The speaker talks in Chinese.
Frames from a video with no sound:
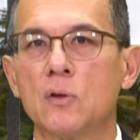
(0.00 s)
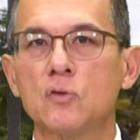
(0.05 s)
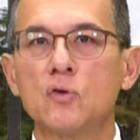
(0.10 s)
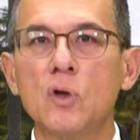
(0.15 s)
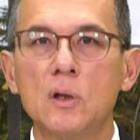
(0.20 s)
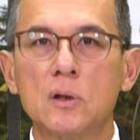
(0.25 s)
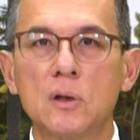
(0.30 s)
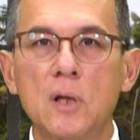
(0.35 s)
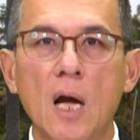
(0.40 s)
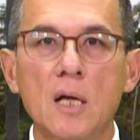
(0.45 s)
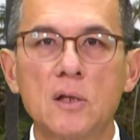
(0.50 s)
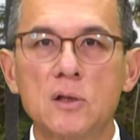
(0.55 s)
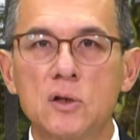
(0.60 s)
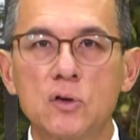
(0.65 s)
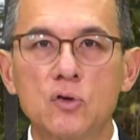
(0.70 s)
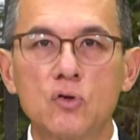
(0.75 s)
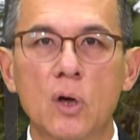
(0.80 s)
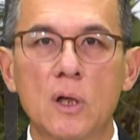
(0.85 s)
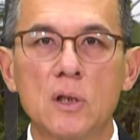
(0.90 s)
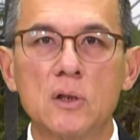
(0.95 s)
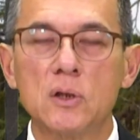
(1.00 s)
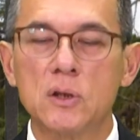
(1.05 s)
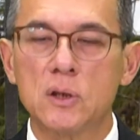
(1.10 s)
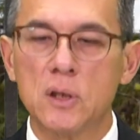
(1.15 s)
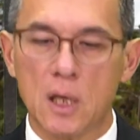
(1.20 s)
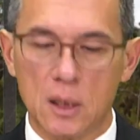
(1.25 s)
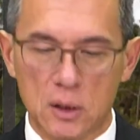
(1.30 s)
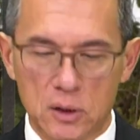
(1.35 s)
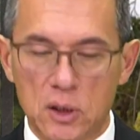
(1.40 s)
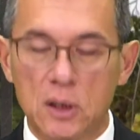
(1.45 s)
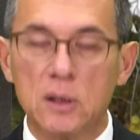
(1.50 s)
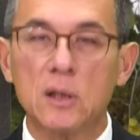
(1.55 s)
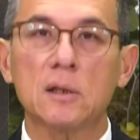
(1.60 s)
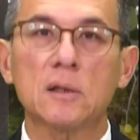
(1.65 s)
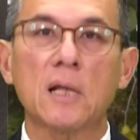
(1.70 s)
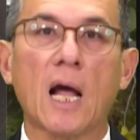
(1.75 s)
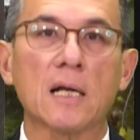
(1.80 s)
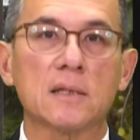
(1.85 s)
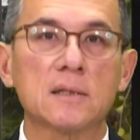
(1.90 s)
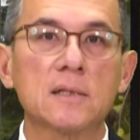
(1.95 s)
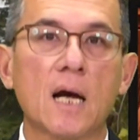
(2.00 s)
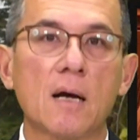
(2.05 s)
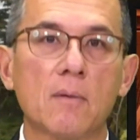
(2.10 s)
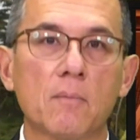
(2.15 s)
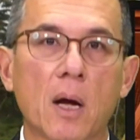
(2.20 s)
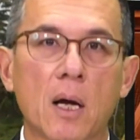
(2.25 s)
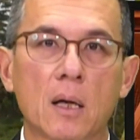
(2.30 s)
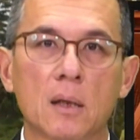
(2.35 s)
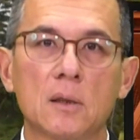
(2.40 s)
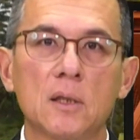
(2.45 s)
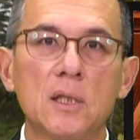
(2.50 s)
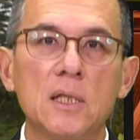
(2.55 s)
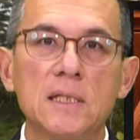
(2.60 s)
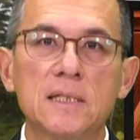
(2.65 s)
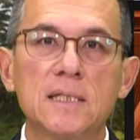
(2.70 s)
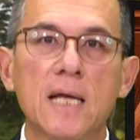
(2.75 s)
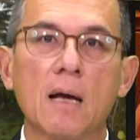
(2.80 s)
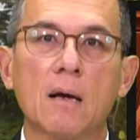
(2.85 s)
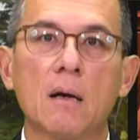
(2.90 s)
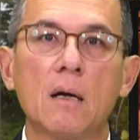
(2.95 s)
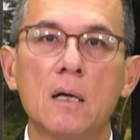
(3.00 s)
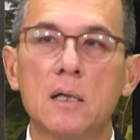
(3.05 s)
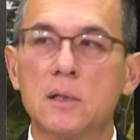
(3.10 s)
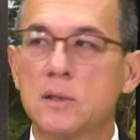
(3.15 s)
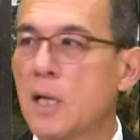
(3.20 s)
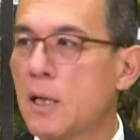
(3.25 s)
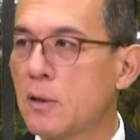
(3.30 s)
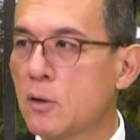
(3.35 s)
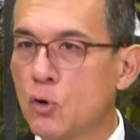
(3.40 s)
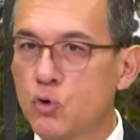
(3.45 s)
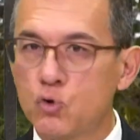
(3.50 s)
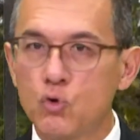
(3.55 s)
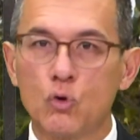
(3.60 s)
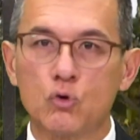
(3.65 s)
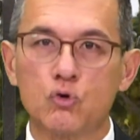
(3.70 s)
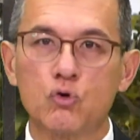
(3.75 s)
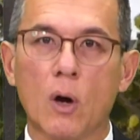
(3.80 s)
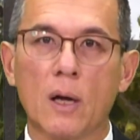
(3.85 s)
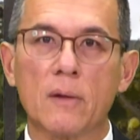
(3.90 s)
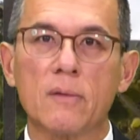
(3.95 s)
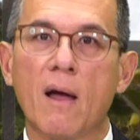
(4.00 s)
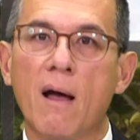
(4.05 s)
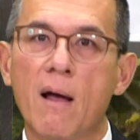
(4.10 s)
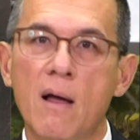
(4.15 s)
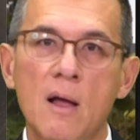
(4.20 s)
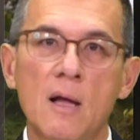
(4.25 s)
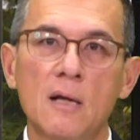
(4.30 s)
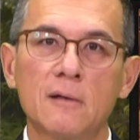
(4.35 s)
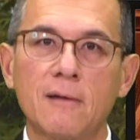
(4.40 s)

所以当时全世界接着打仗嘛，一战、二战要坐船呐，